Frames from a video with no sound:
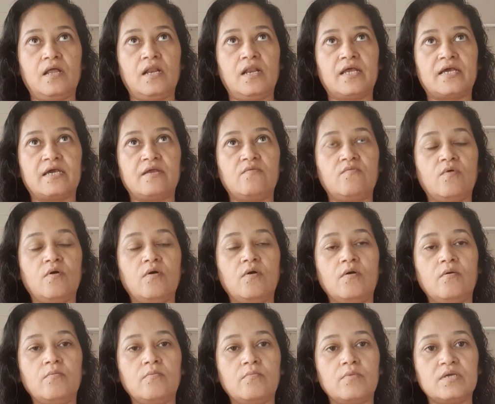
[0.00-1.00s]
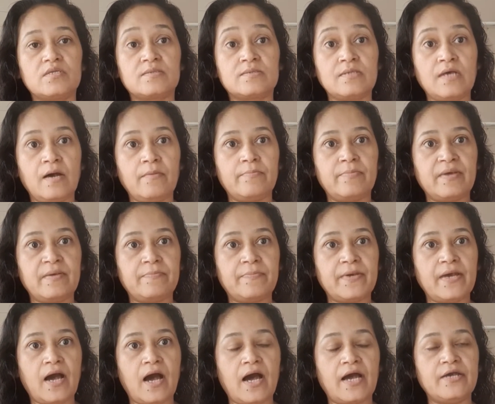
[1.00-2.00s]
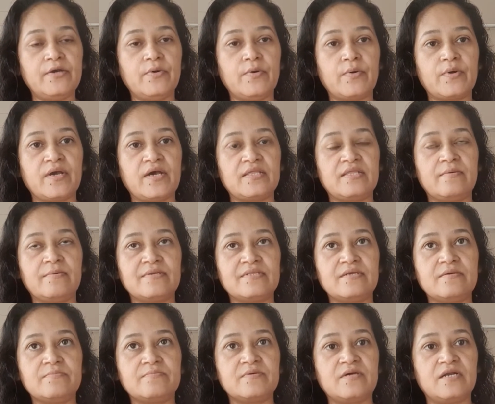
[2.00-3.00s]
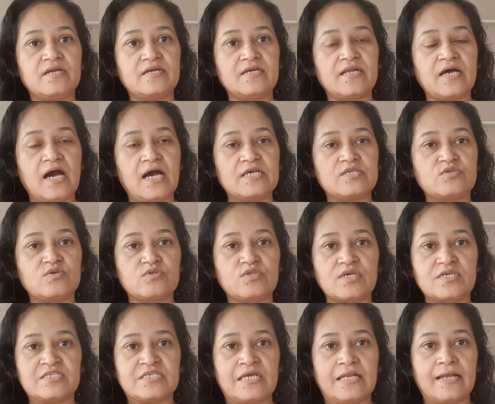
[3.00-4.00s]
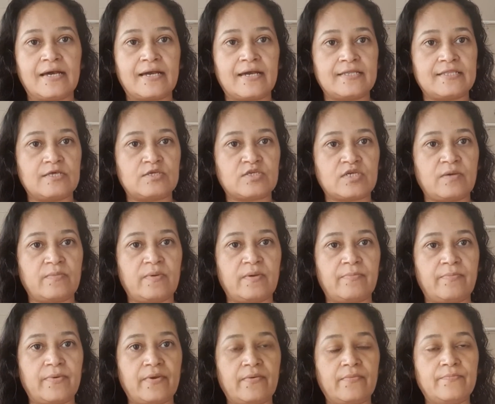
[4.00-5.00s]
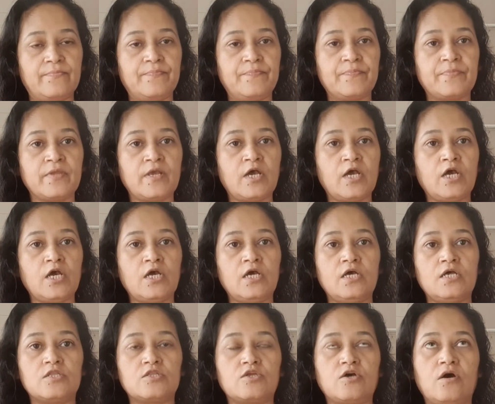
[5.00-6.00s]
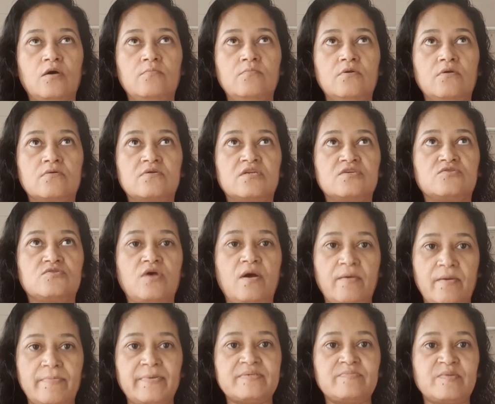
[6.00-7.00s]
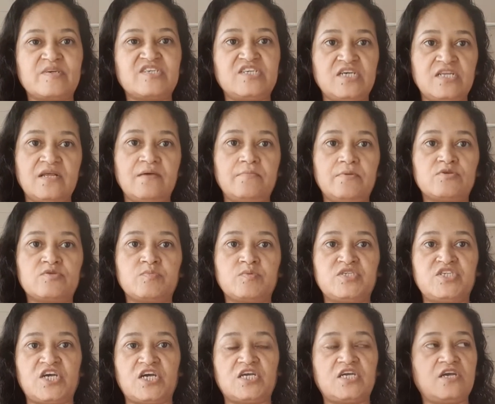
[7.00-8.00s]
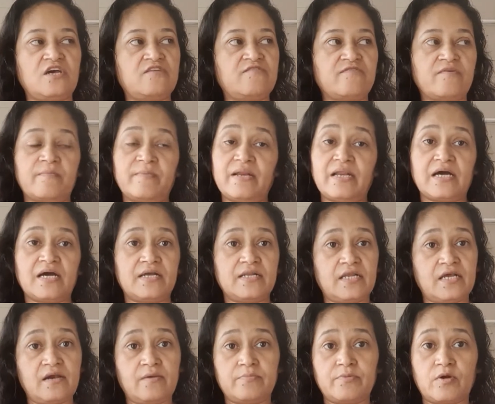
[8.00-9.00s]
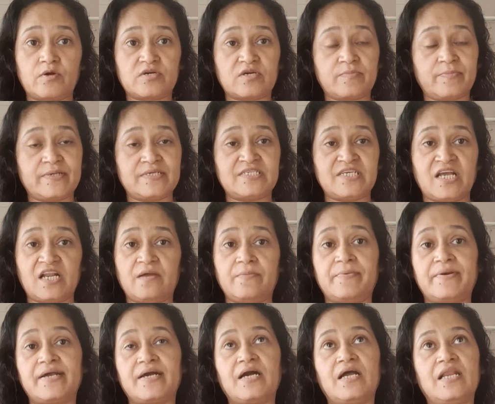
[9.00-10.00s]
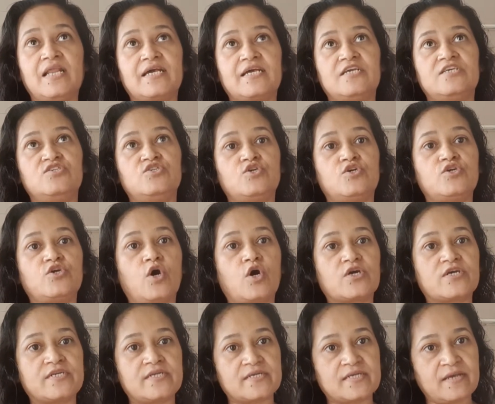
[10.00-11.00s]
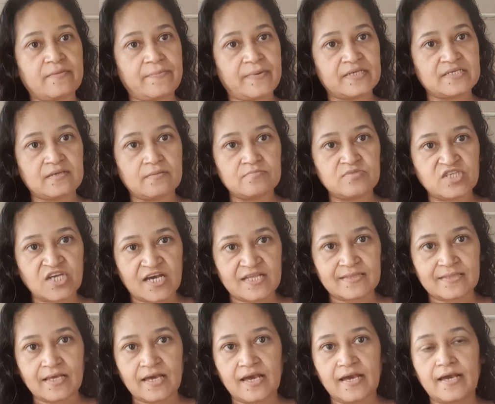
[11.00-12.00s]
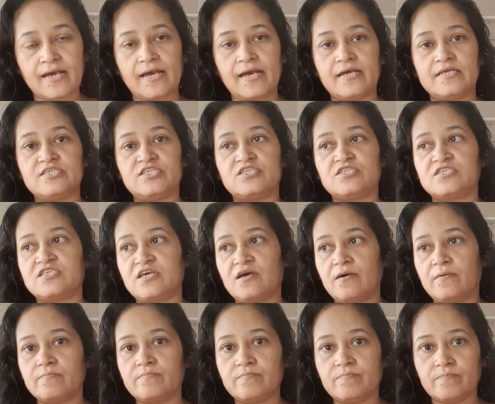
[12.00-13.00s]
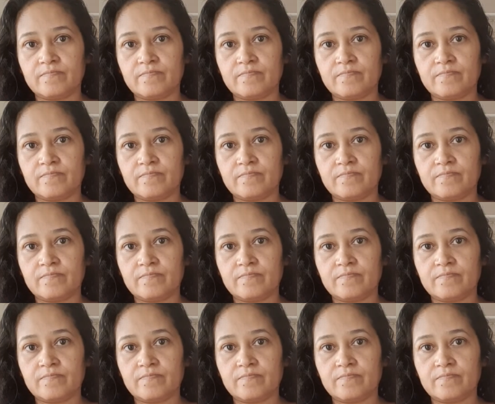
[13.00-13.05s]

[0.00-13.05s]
लेकिन वो इतना बीपी हाई हो गया था मतलब ढाई सौ तक चला गया था उसका बीपी तो हम लोग ने हमारे पास मशीन है हमने उसमें चेक किया तो हमें लगा नहीं अब डॉक्टर पास जाना पड़ेगा लेकिन जो डॉक्टर के पास हम जाते हैं जिनसे हम